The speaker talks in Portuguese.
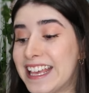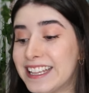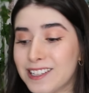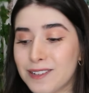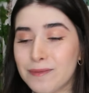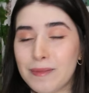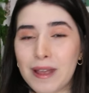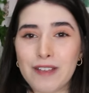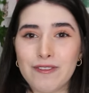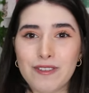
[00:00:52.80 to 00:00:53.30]
e
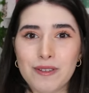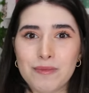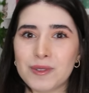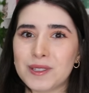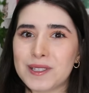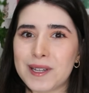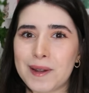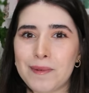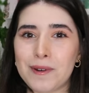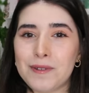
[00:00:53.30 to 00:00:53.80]
também vim
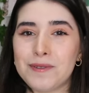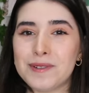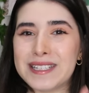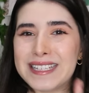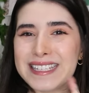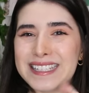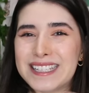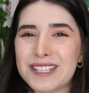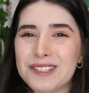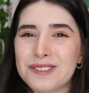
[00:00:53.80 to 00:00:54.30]
mostrar para
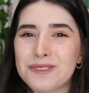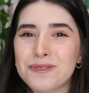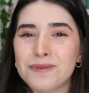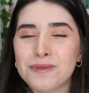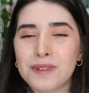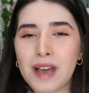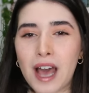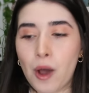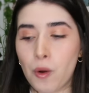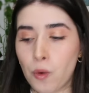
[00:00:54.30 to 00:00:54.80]
vocês
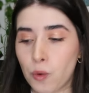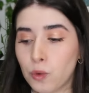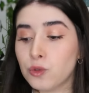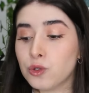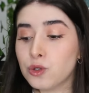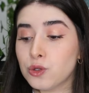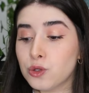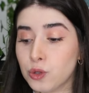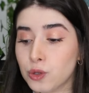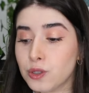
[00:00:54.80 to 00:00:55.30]

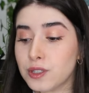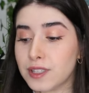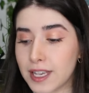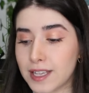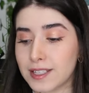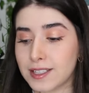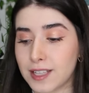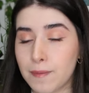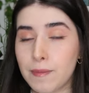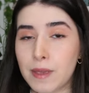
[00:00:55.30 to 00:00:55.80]
alguns dos
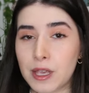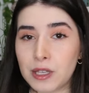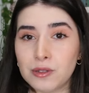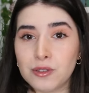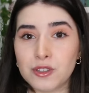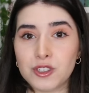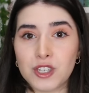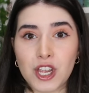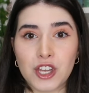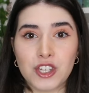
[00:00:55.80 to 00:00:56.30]

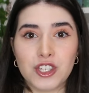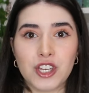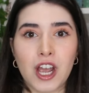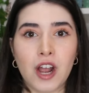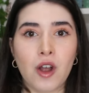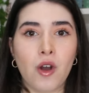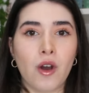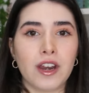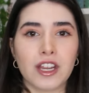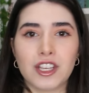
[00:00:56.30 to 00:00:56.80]
recebidos, gente,
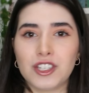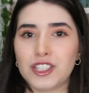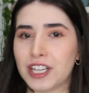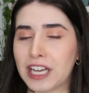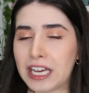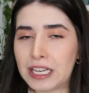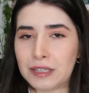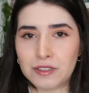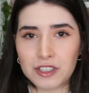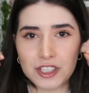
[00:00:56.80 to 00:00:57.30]
agora que
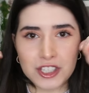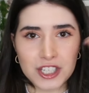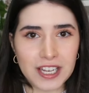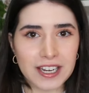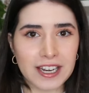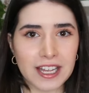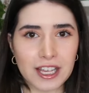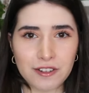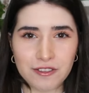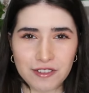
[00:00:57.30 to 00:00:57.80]
chegaram em
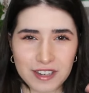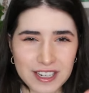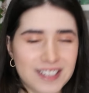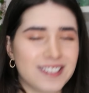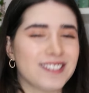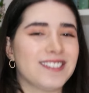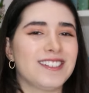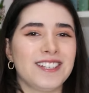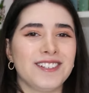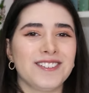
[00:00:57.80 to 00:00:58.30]
janeiro,
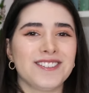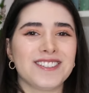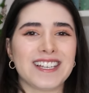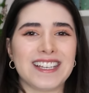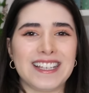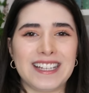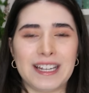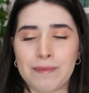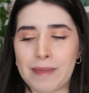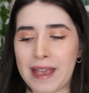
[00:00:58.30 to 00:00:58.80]
fresquinhos
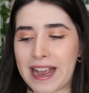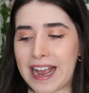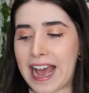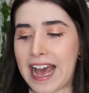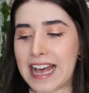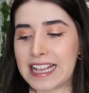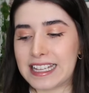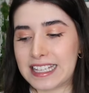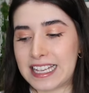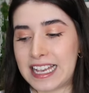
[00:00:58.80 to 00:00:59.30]
aqui na minha
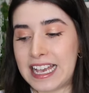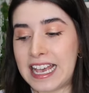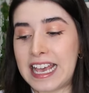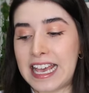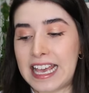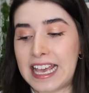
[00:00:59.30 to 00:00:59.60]
casa.